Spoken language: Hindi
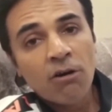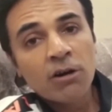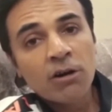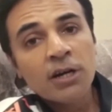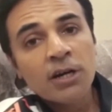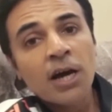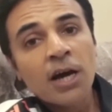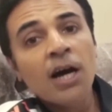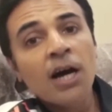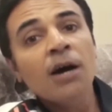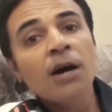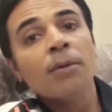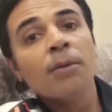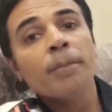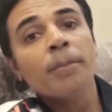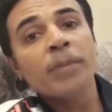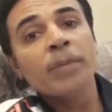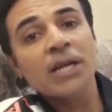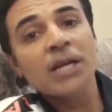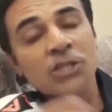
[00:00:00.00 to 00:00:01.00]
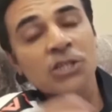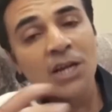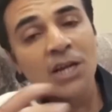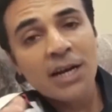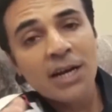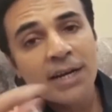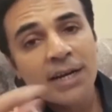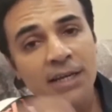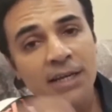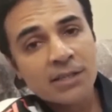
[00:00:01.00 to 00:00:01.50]
और ना प्रेशर
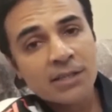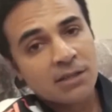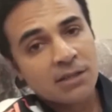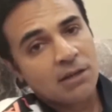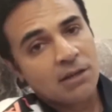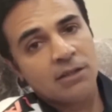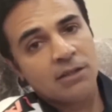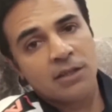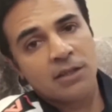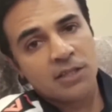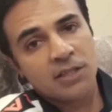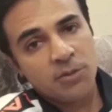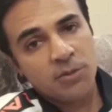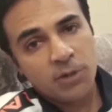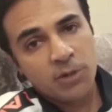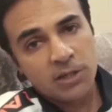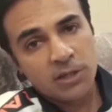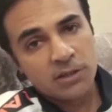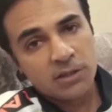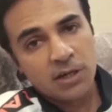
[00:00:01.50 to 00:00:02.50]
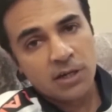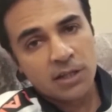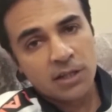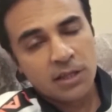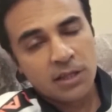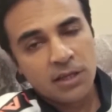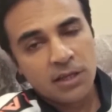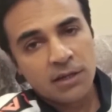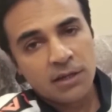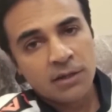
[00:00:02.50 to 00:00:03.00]
लेने की सकत किसी में नज़र
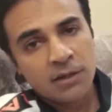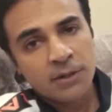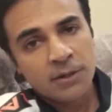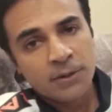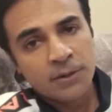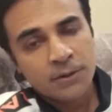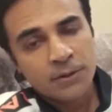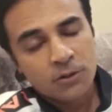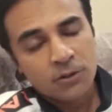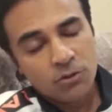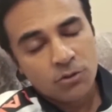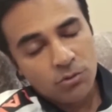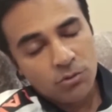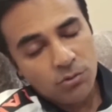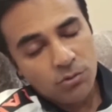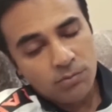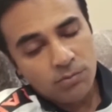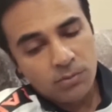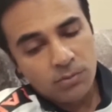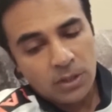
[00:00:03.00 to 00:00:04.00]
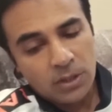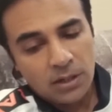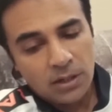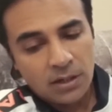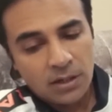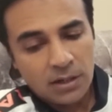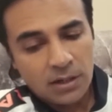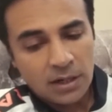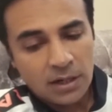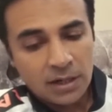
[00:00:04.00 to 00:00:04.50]
आती है तो
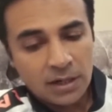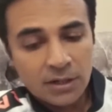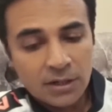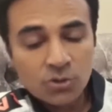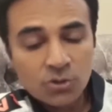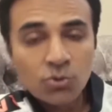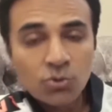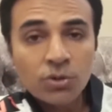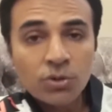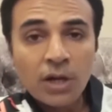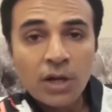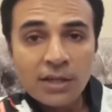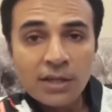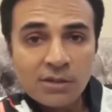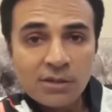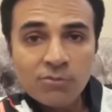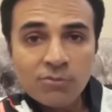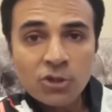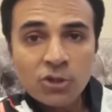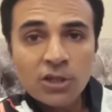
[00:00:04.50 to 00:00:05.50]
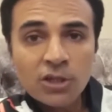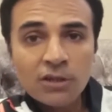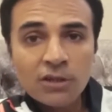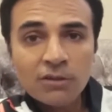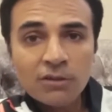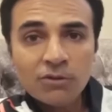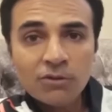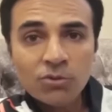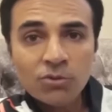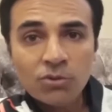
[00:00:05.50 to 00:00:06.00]
अगर इसको ना समझें
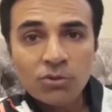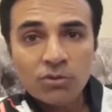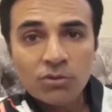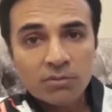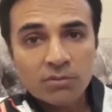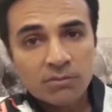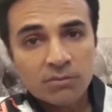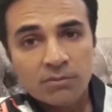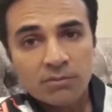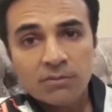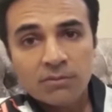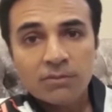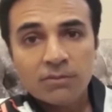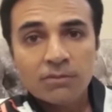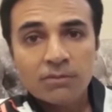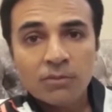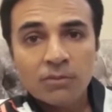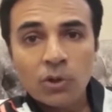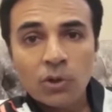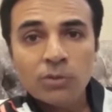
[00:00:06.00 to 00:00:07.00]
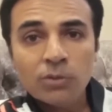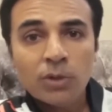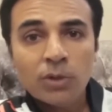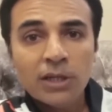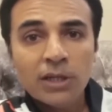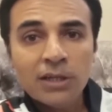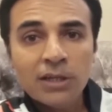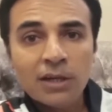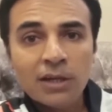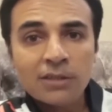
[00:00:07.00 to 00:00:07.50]
तो बहुत
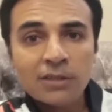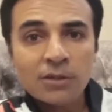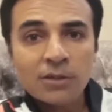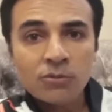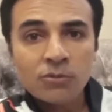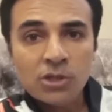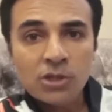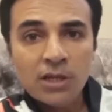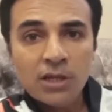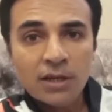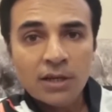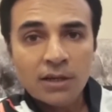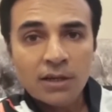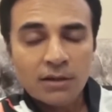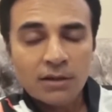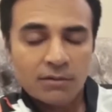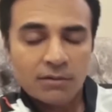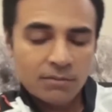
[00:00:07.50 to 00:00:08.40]
बड़ी ना समझी है